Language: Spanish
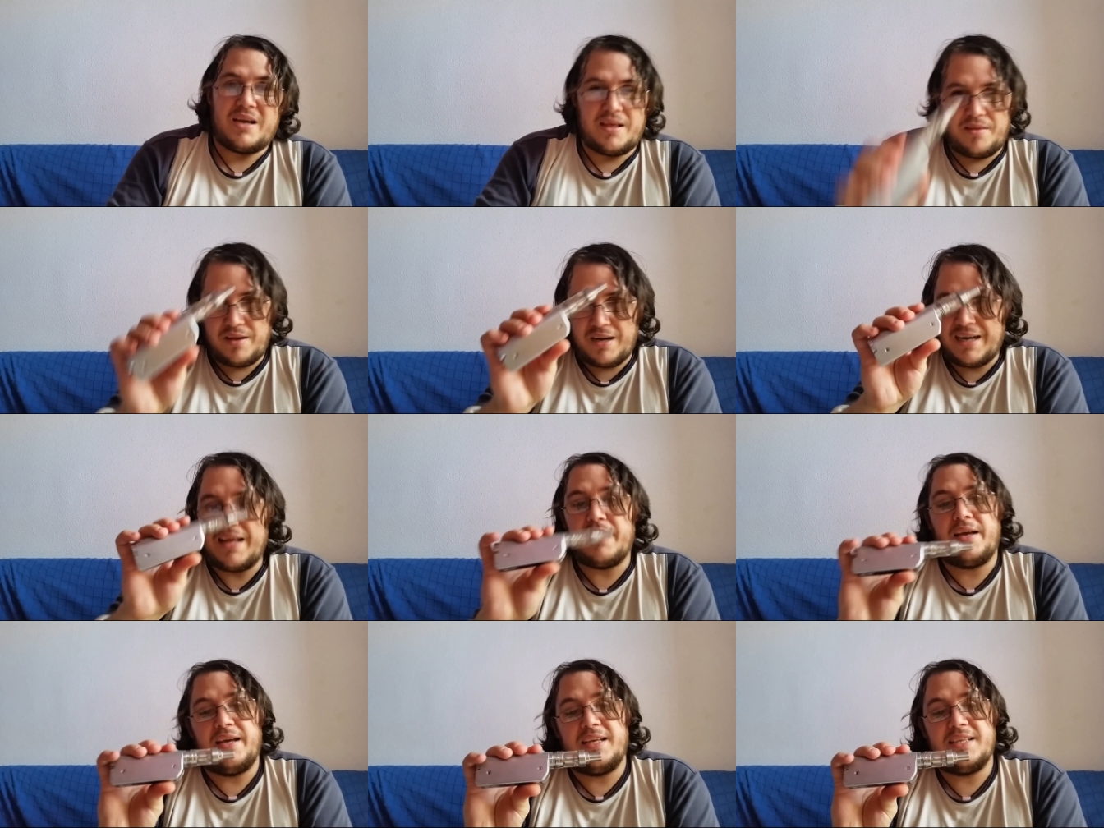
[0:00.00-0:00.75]

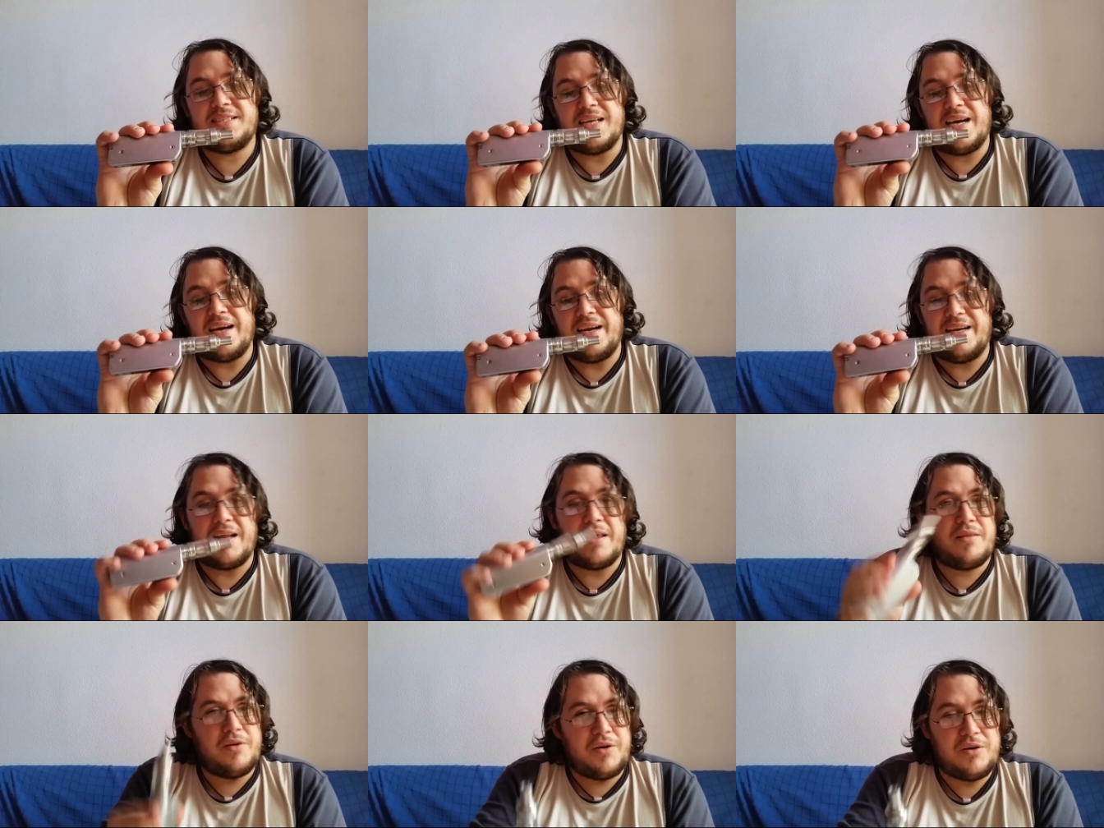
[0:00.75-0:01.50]
Acera hecha
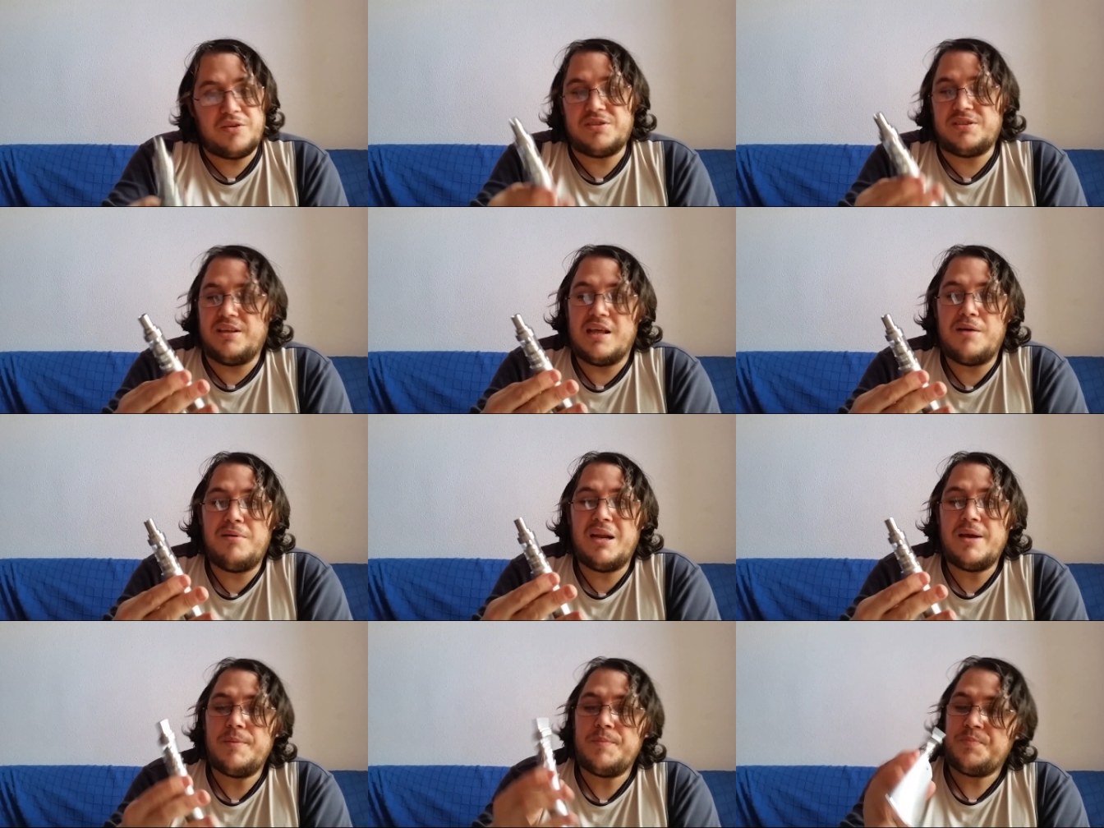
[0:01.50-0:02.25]
en acero
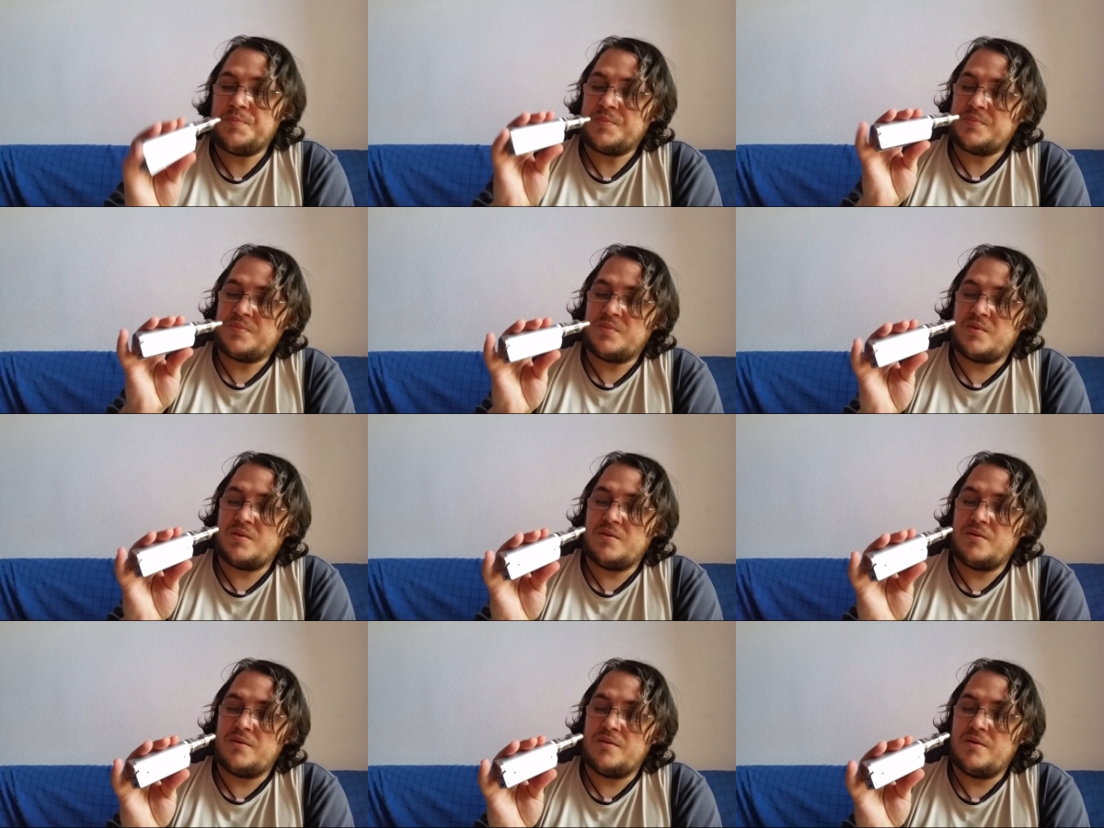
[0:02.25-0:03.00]
inoxidable.
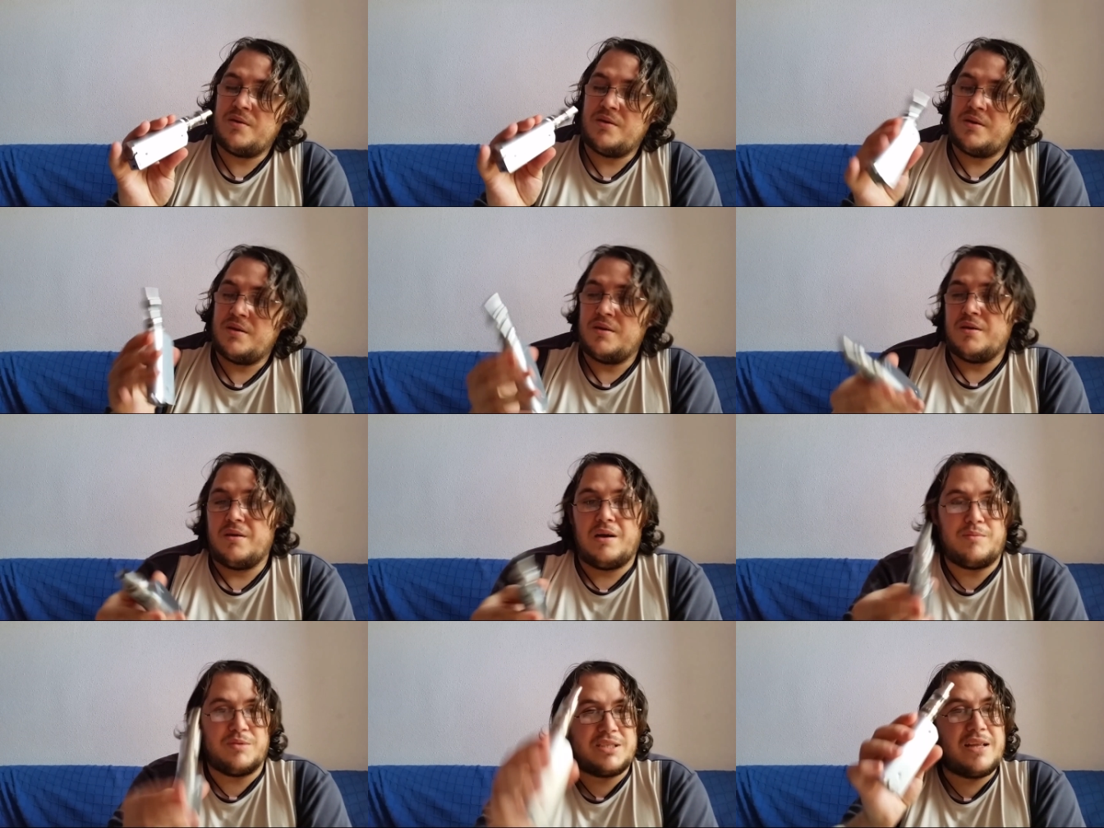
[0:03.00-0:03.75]

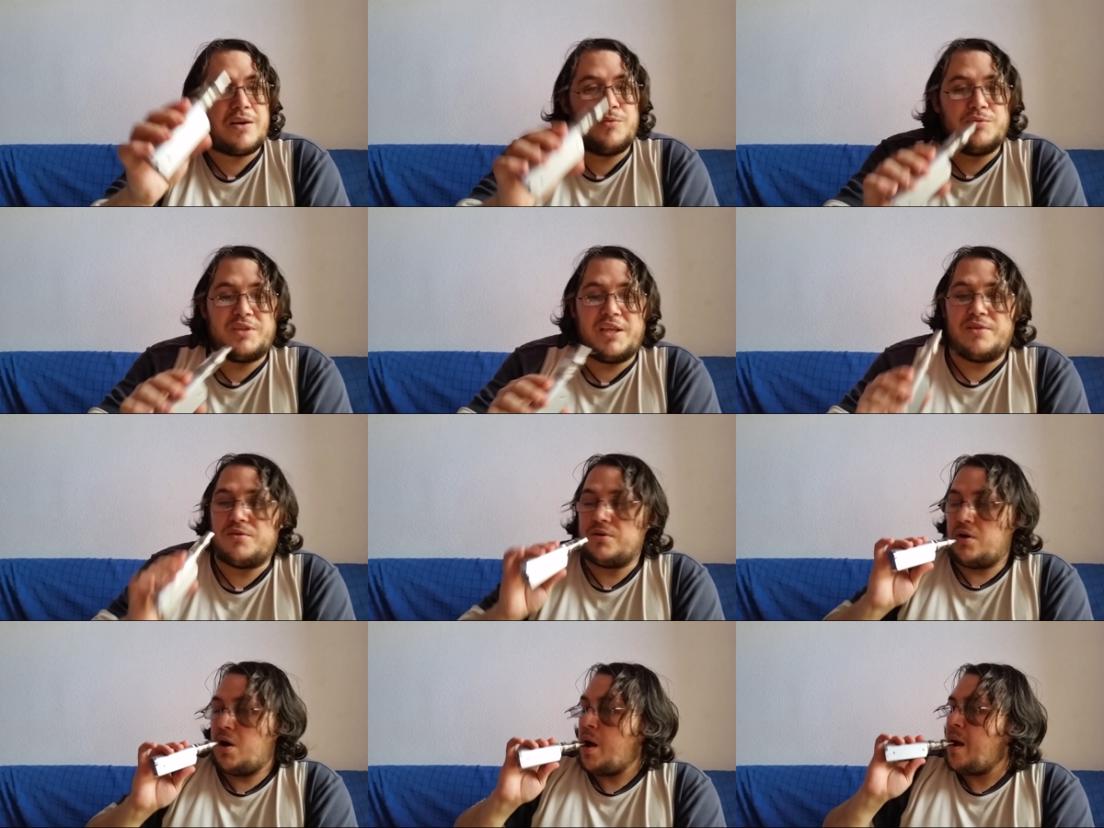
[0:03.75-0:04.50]
Vamos a darle un
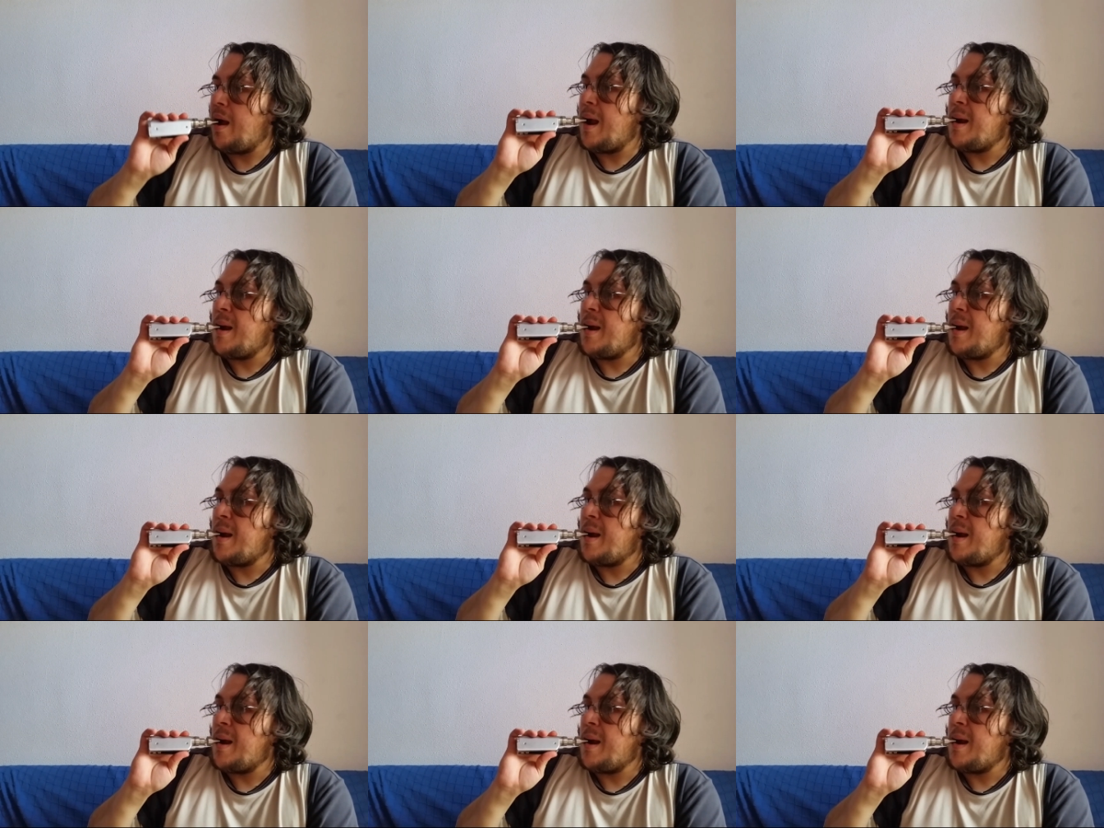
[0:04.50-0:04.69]
tiento.